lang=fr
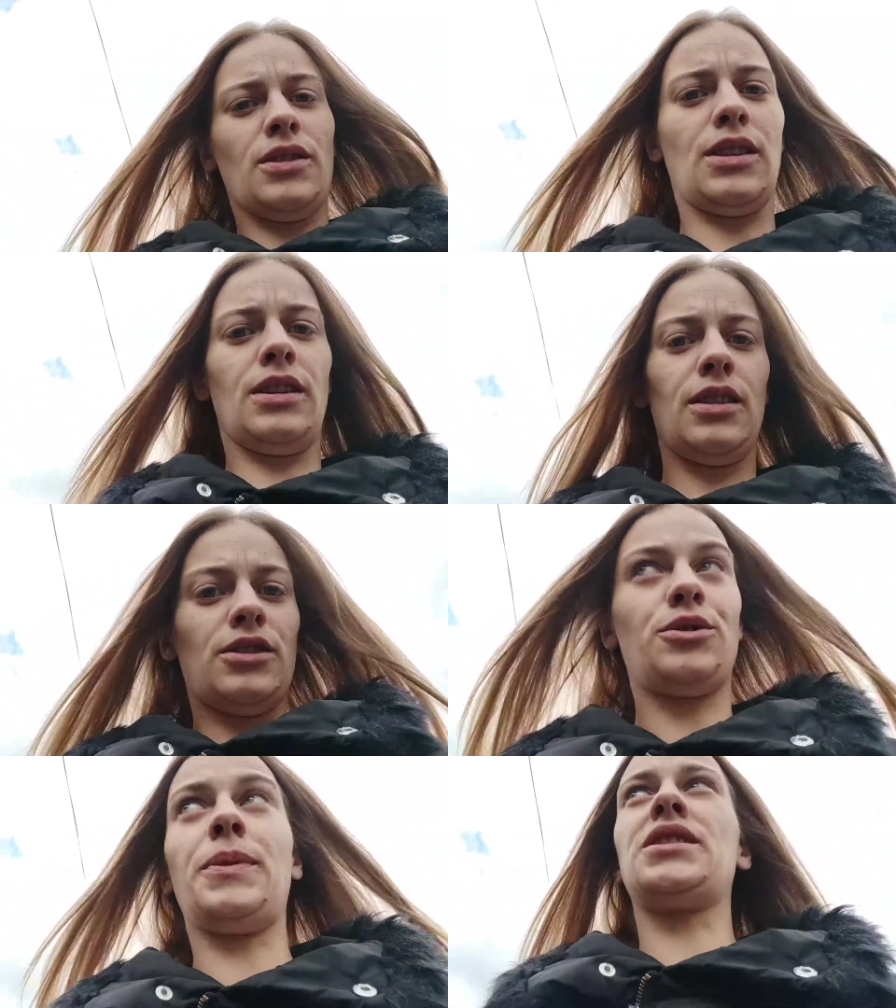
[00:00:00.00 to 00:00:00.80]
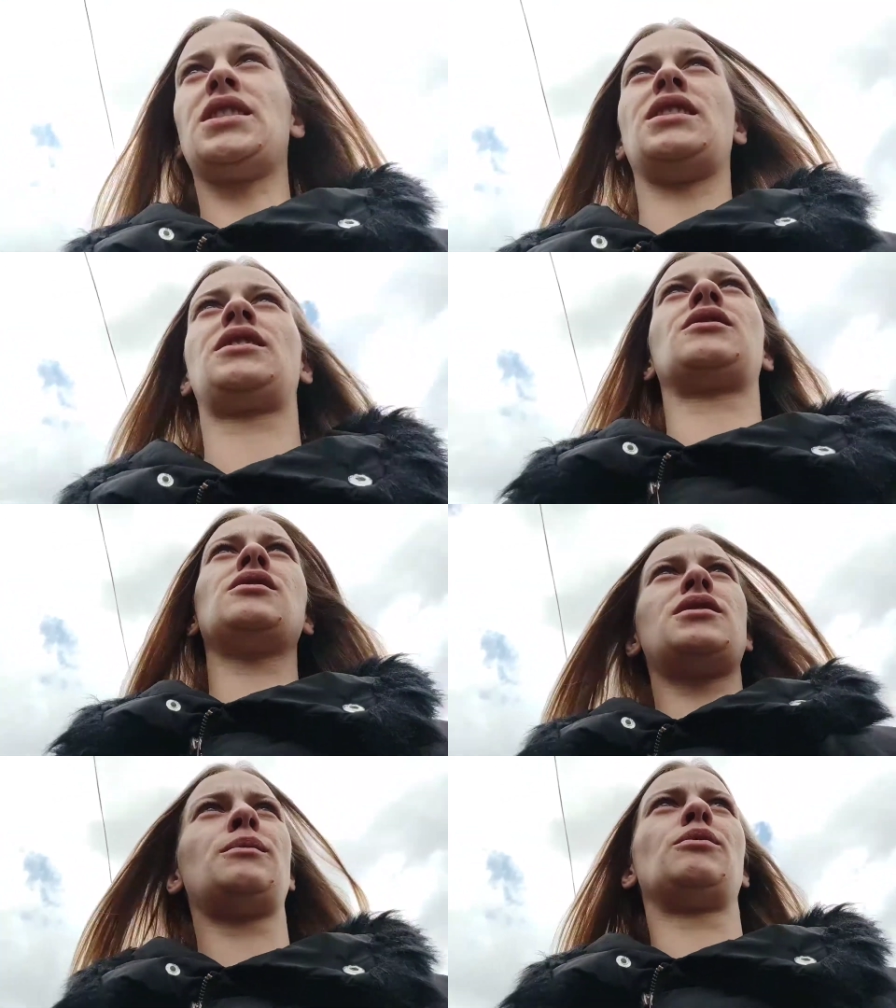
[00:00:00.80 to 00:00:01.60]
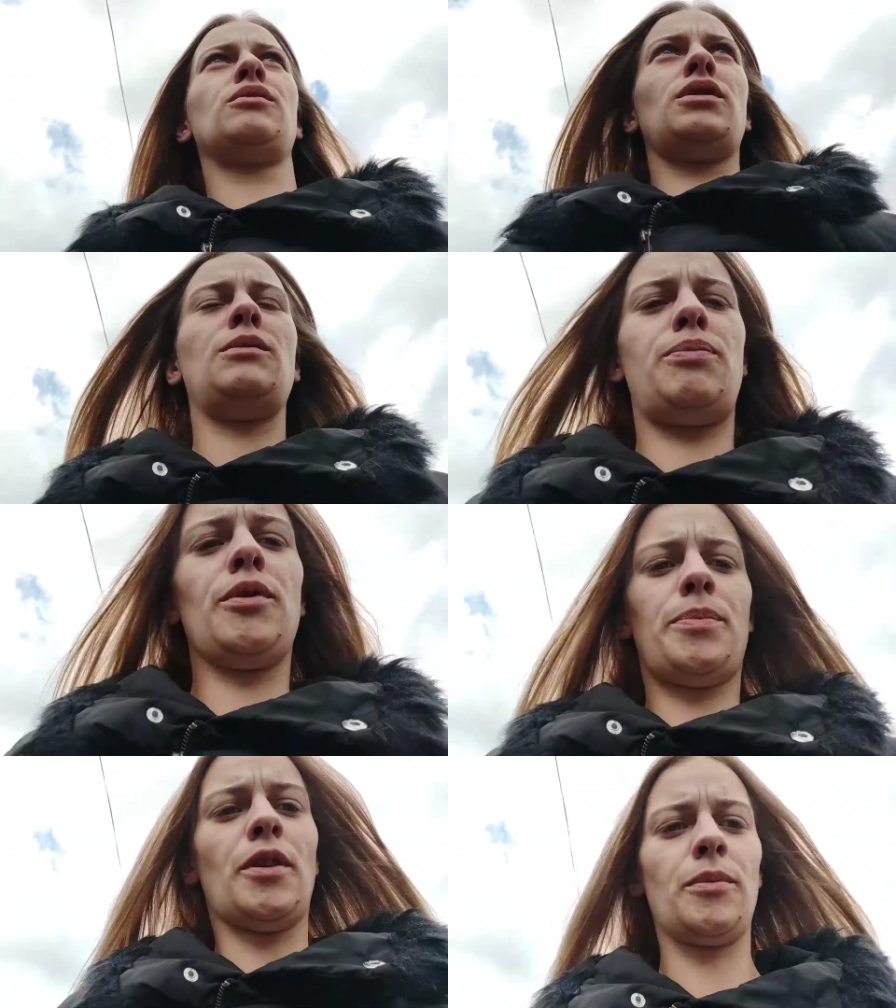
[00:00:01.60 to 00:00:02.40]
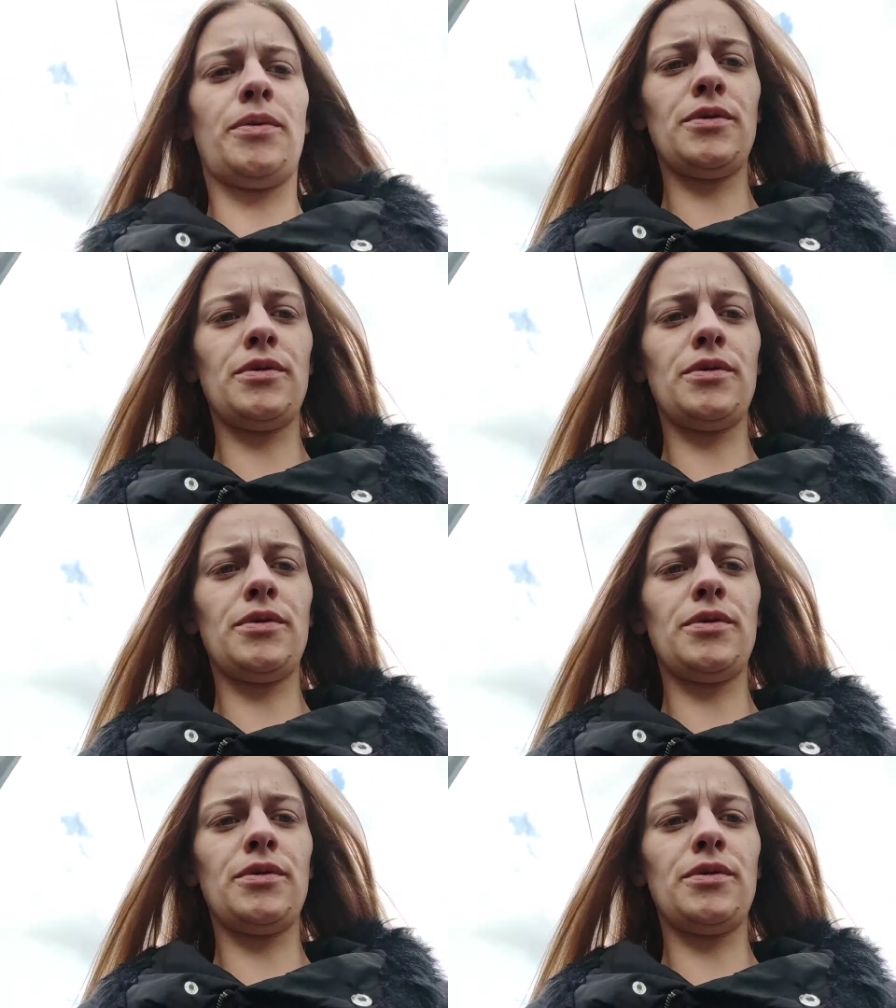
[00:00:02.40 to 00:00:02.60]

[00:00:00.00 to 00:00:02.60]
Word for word: Alors là, je suis partie à l'école, c'est bon, il pleut pas en